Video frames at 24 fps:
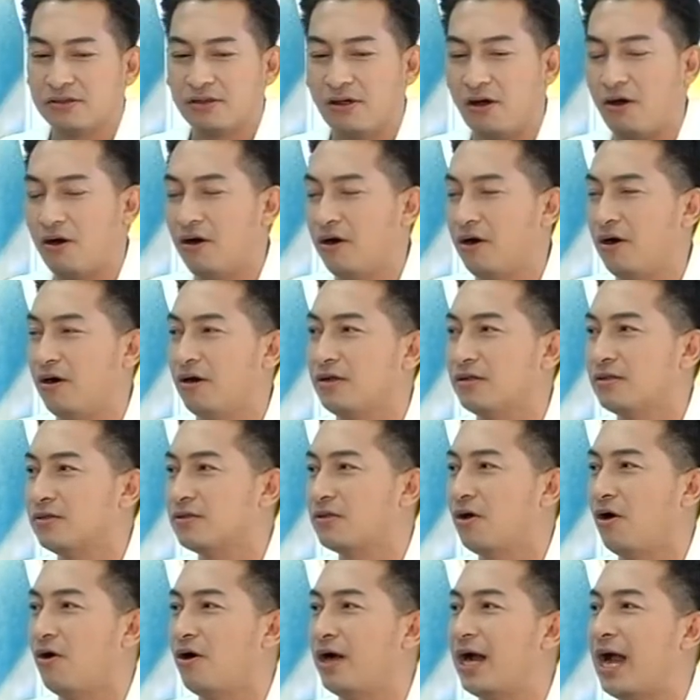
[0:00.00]
ต่อ
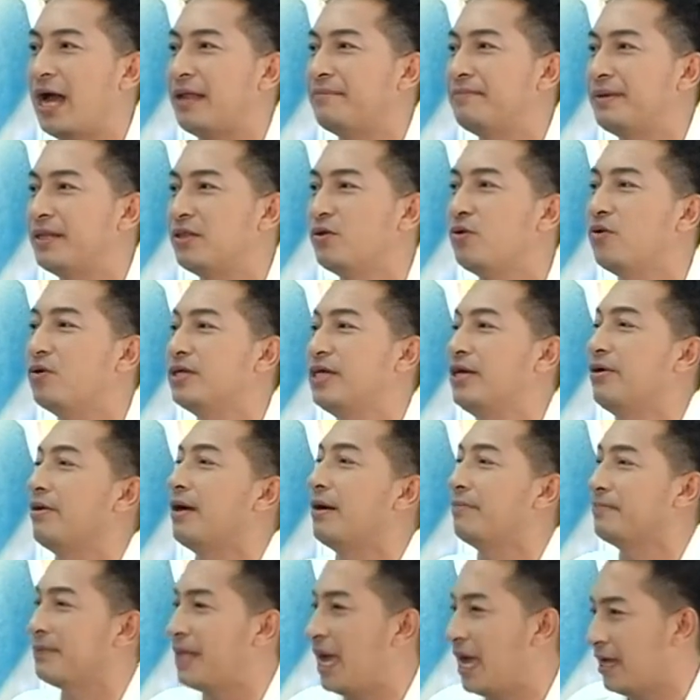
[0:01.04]
ต่อการเป็นโรคเกี่ยวกั
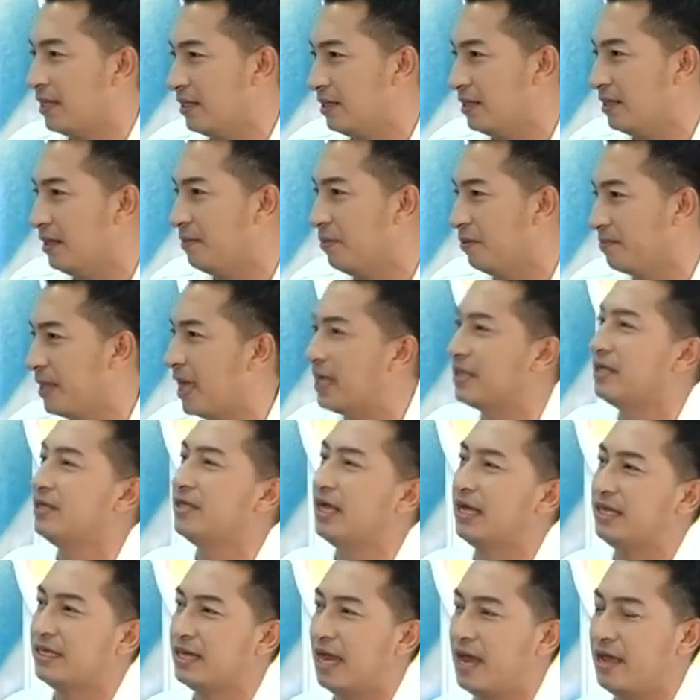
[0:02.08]
บทางระบบทางเดิน
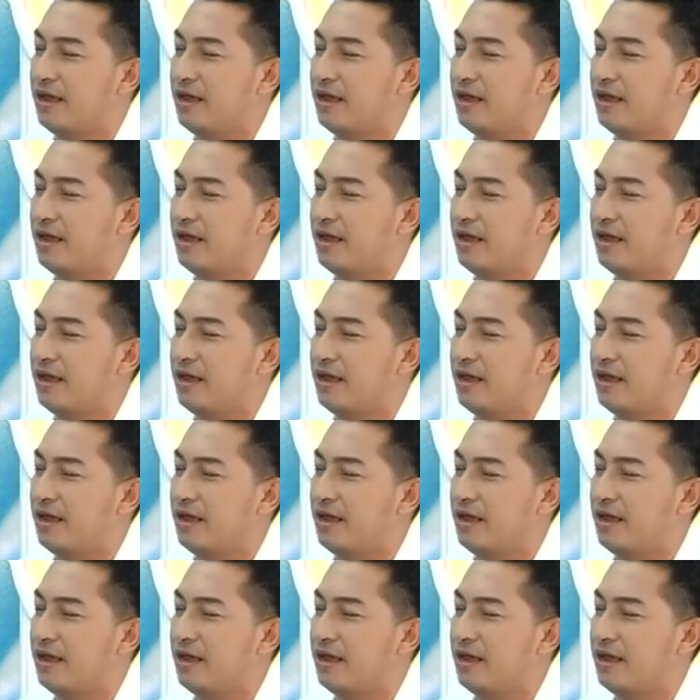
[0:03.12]
หายใจ